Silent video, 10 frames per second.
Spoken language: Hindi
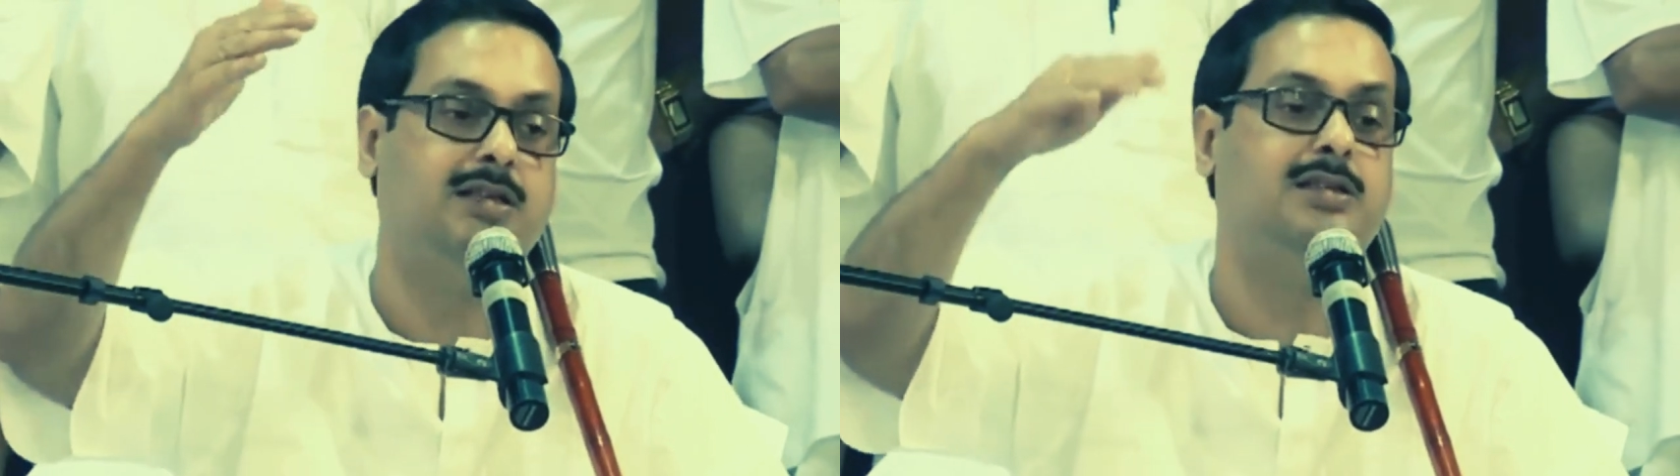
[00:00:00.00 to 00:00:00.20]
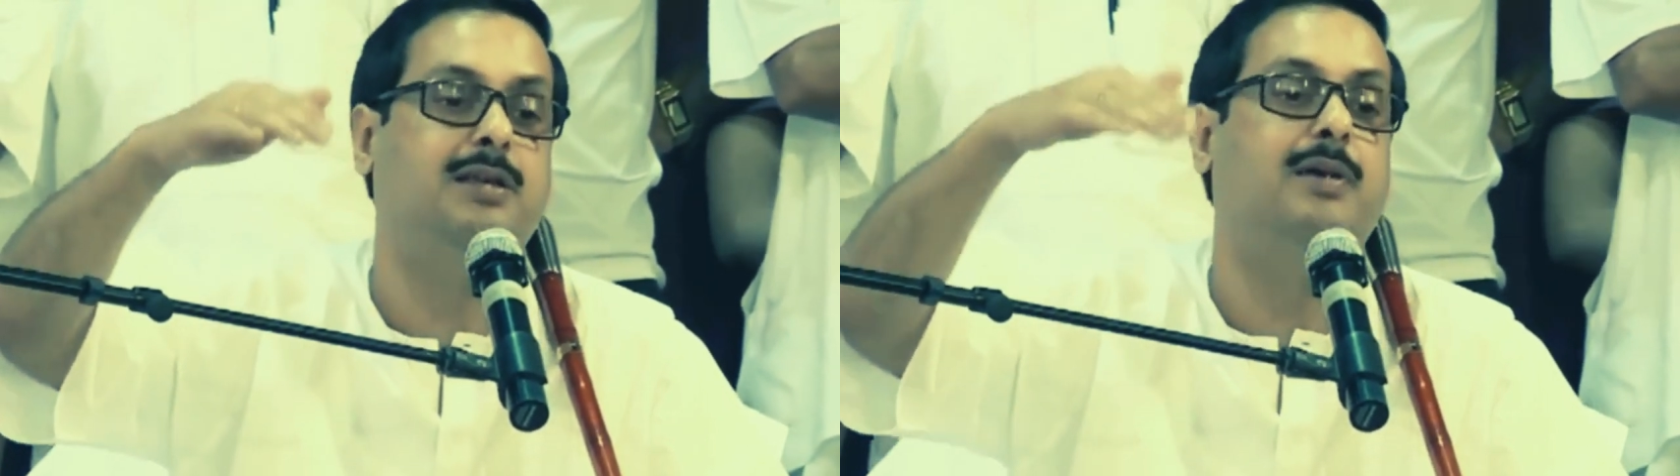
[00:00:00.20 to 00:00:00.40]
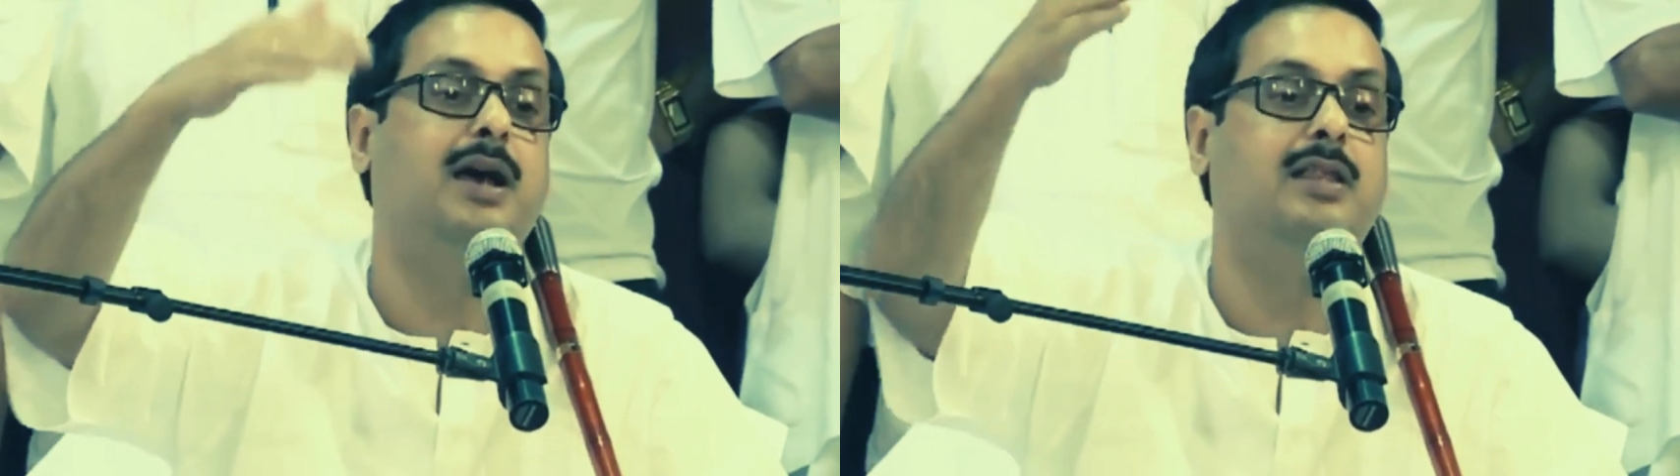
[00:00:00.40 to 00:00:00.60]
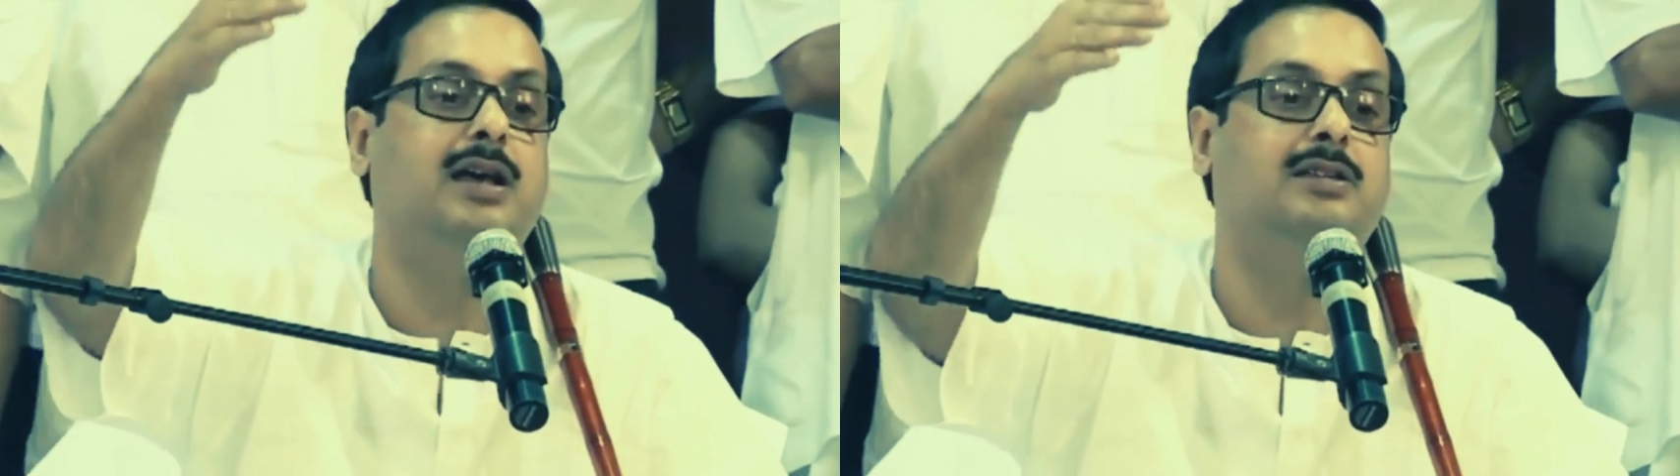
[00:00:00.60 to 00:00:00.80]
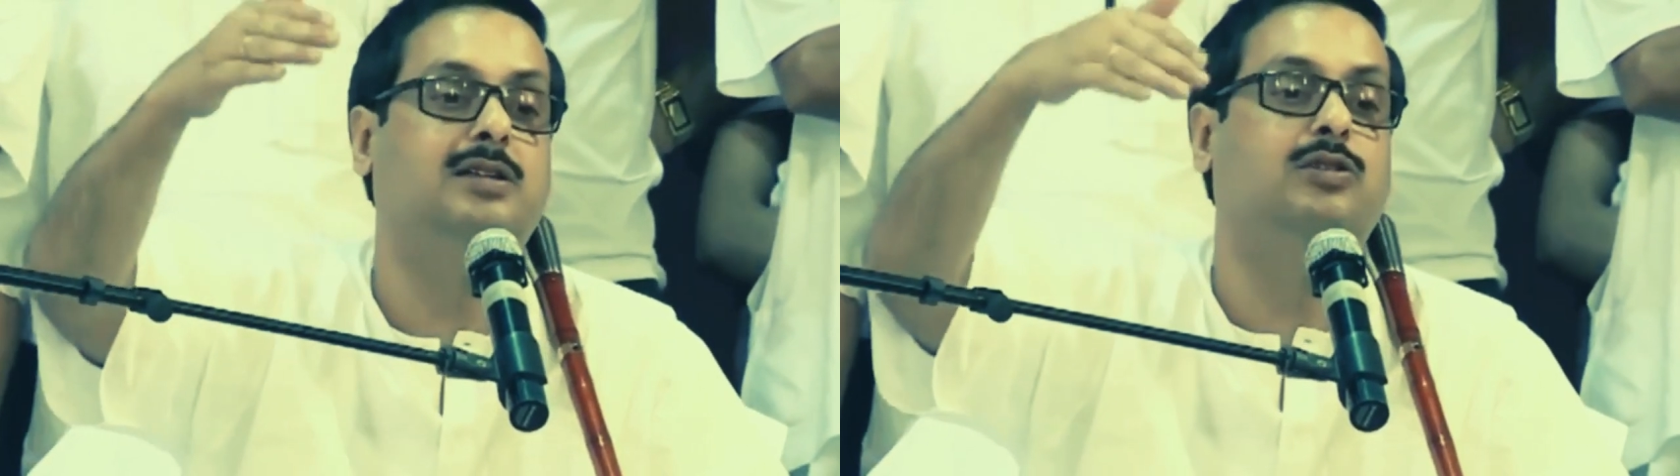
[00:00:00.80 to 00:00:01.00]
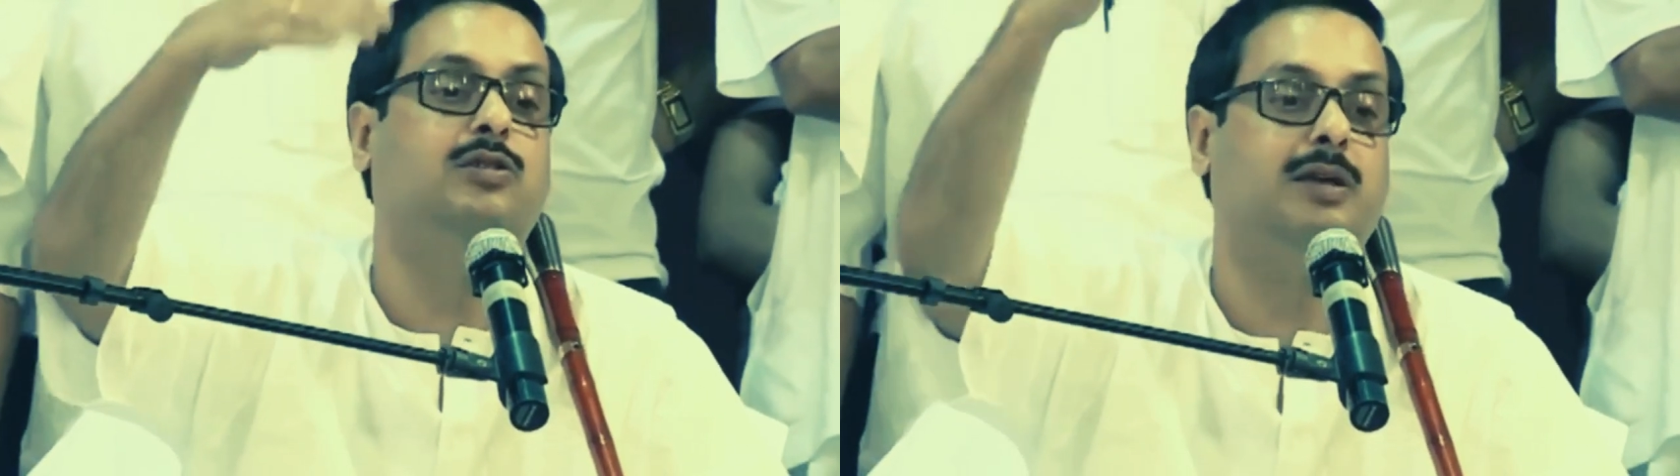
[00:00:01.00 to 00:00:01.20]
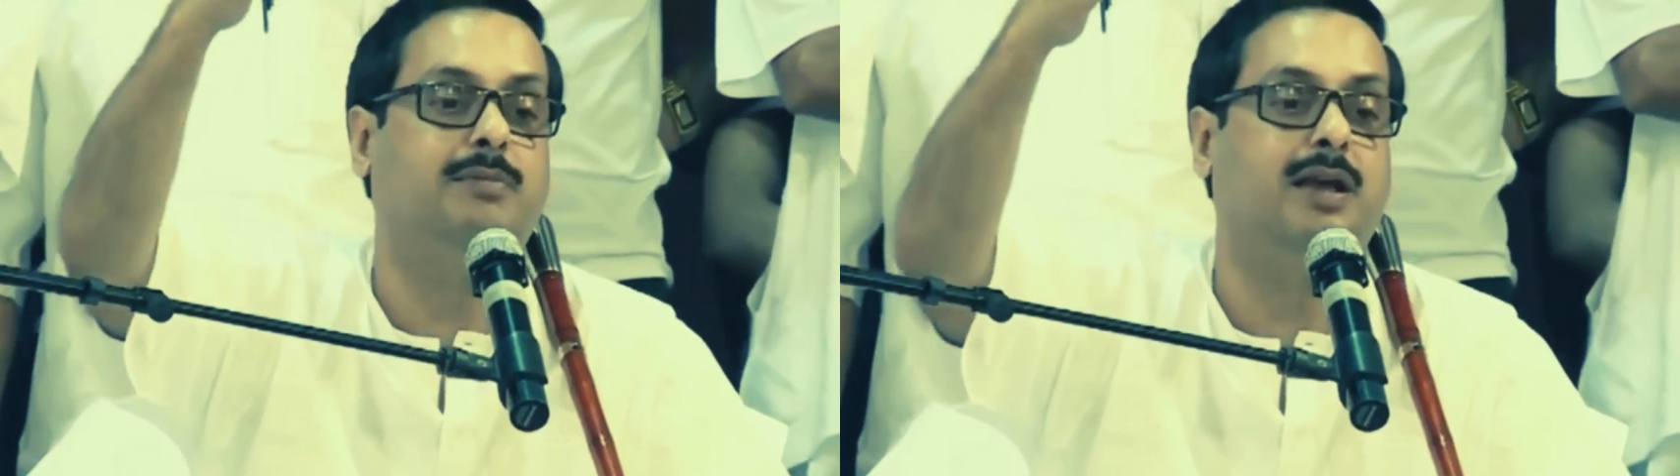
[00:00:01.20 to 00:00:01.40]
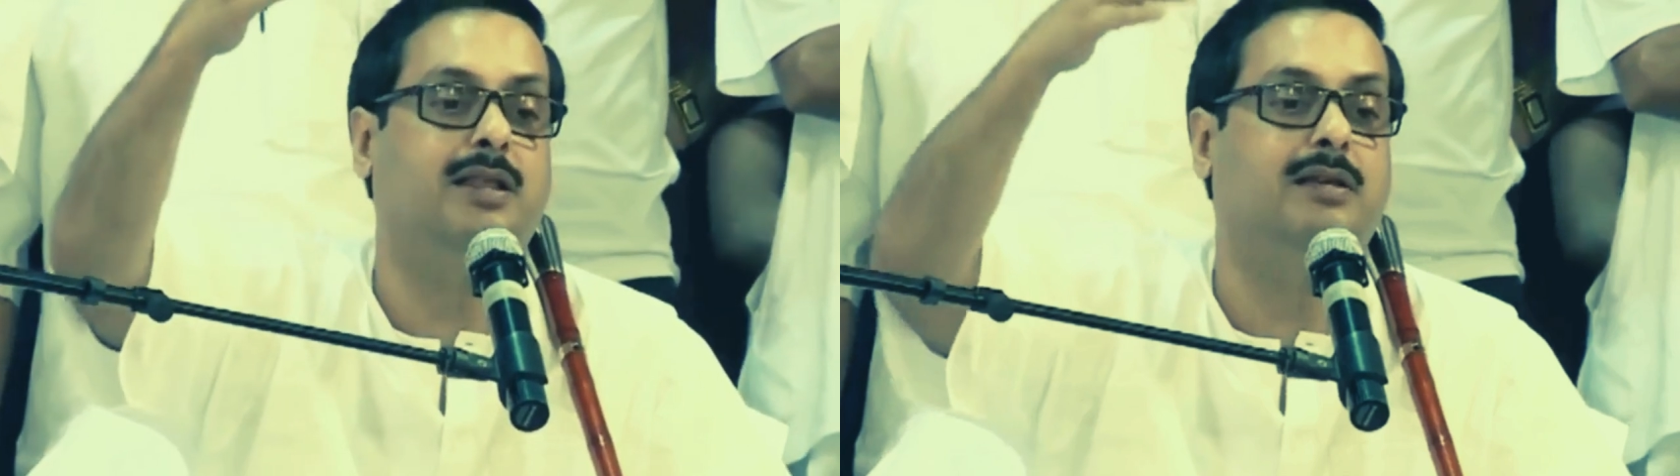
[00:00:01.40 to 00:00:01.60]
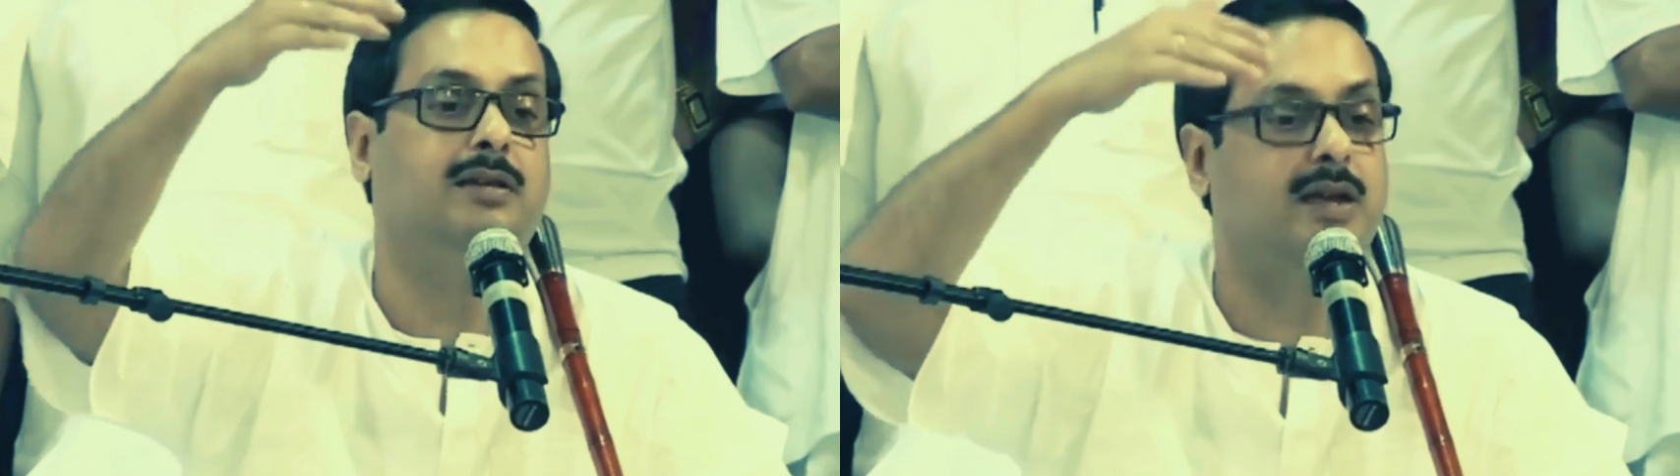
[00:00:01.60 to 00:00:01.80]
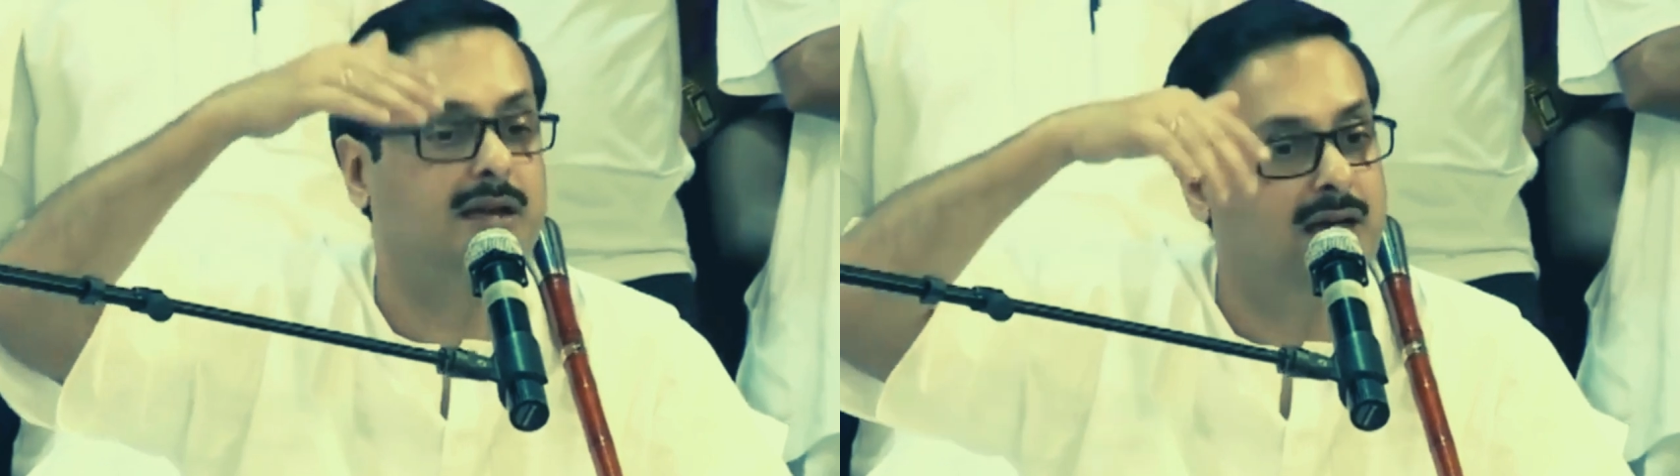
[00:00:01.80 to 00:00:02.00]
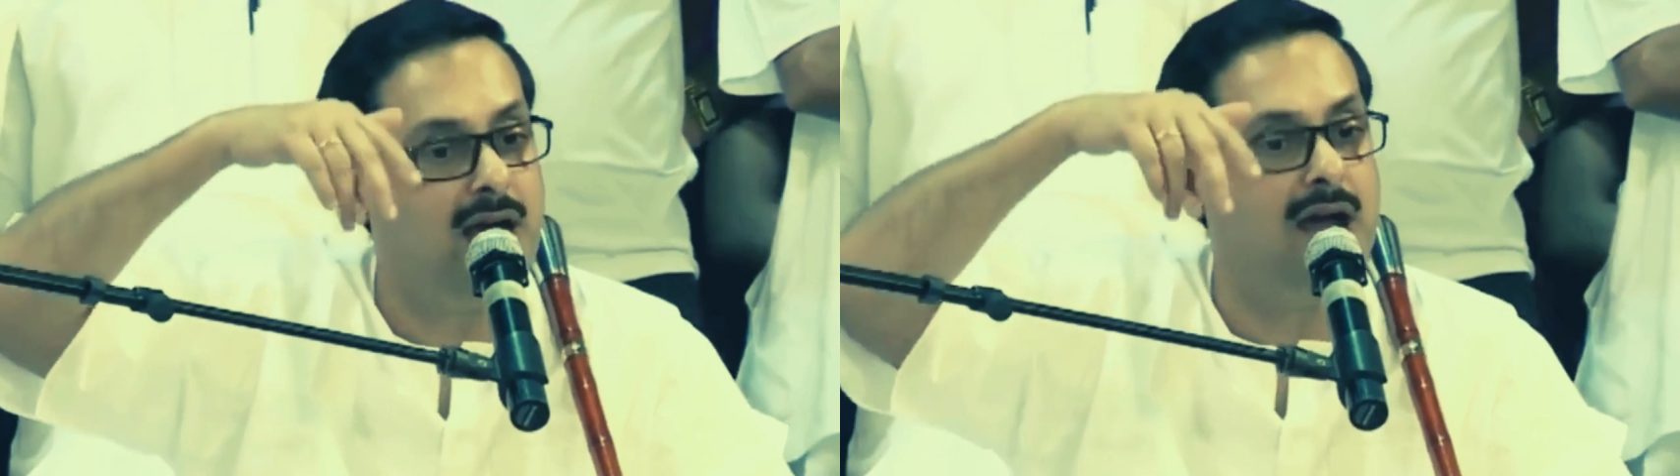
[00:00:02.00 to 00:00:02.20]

तीसरे पायदान से चौथे पायदान करके